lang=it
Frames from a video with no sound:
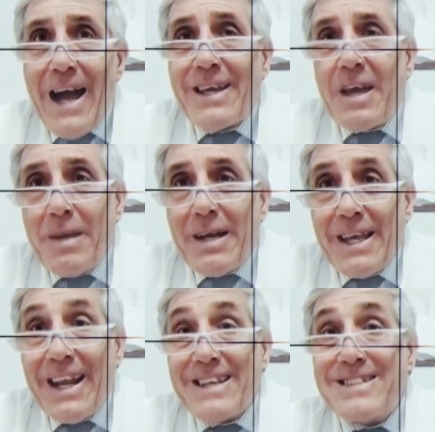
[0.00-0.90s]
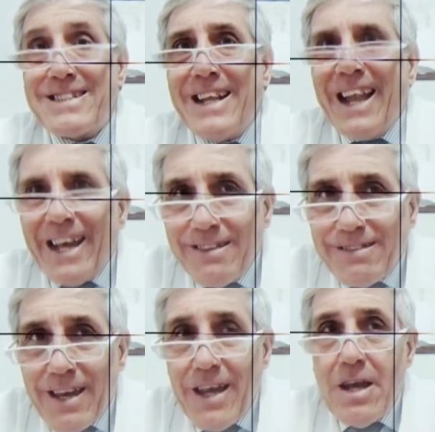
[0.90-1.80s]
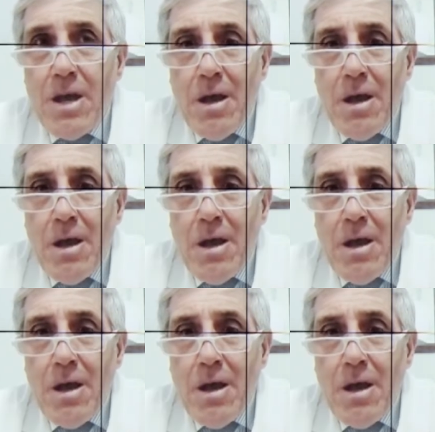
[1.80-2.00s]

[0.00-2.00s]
anche in maniera silente,